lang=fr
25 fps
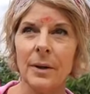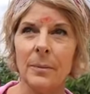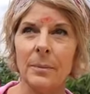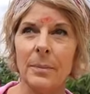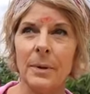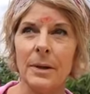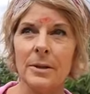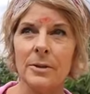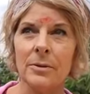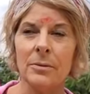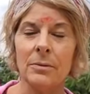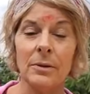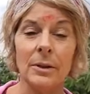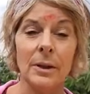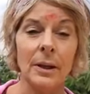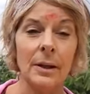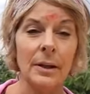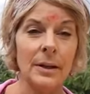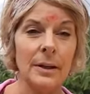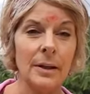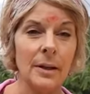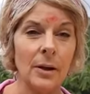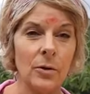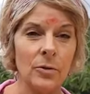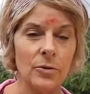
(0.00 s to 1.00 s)
parce qu'on est à
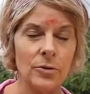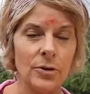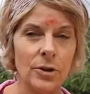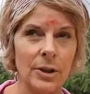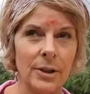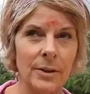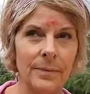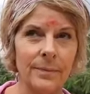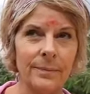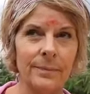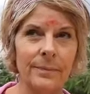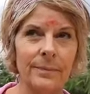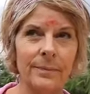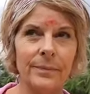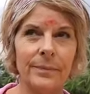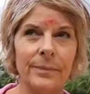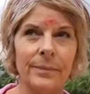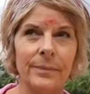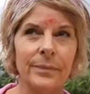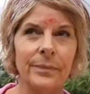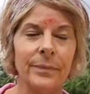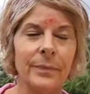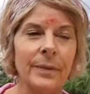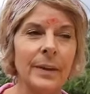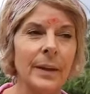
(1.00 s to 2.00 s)
l'étranger.
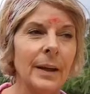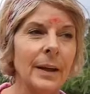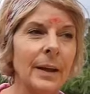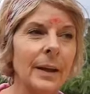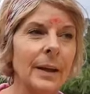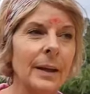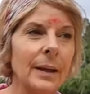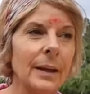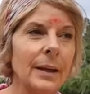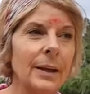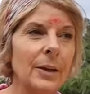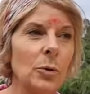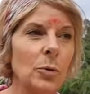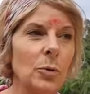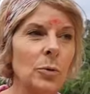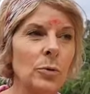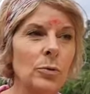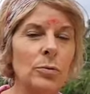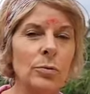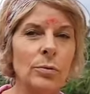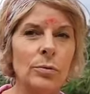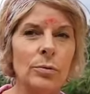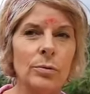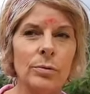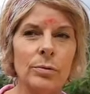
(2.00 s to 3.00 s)
Et donc,
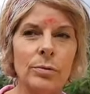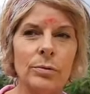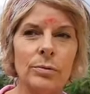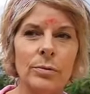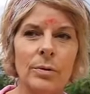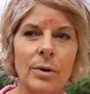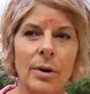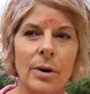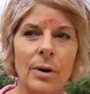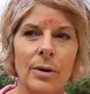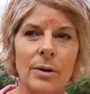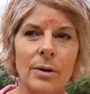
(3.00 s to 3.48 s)
du coup,